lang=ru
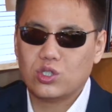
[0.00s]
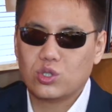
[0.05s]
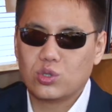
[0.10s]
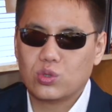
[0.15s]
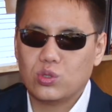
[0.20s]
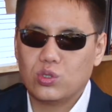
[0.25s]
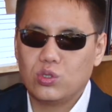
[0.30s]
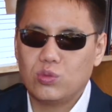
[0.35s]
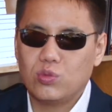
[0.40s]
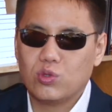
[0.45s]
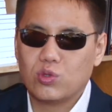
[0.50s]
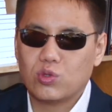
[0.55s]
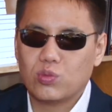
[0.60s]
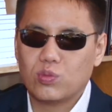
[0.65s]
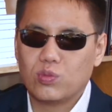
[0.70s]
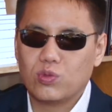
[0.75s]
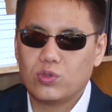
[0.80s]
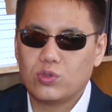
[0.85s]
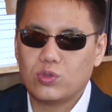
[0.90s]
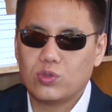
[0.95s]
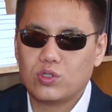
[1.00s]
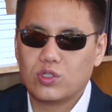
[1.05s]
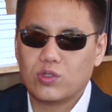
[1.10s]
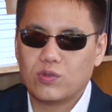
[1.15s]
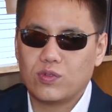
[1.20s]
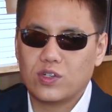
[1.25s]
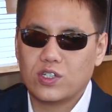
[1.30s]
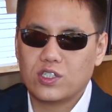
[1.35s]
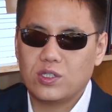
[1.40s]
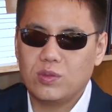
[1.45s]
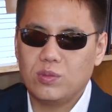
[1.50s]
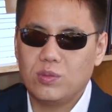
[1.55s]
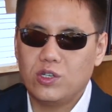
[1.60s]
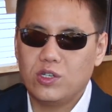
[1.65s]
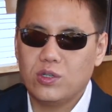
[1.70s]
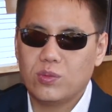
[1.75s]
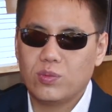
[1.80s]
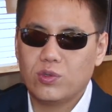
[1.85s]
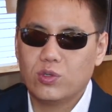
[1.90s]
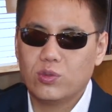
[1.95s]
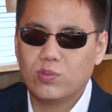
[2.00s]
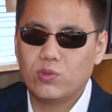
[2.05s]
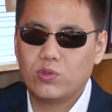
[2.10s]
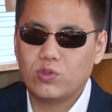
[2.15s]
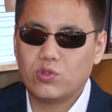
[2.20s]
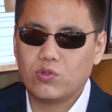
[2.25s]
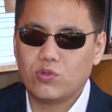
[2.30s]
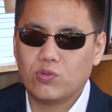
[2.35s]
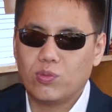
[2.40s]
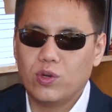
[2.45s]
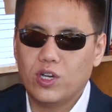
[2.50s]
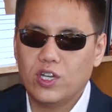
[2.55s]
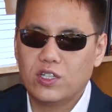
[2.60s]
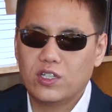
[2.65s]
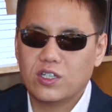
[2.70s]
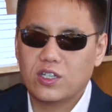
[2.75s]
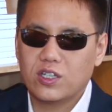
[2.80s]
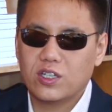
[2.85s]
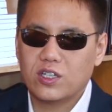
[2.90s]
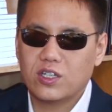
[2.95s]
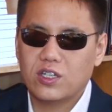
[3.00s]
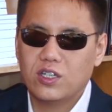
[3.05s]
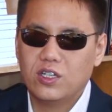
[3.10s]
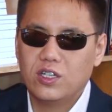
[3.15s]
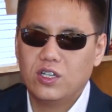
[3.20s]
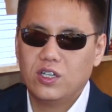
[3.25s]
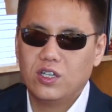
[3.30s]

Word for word: что они могут пользоваться факсимильной подписью в банках,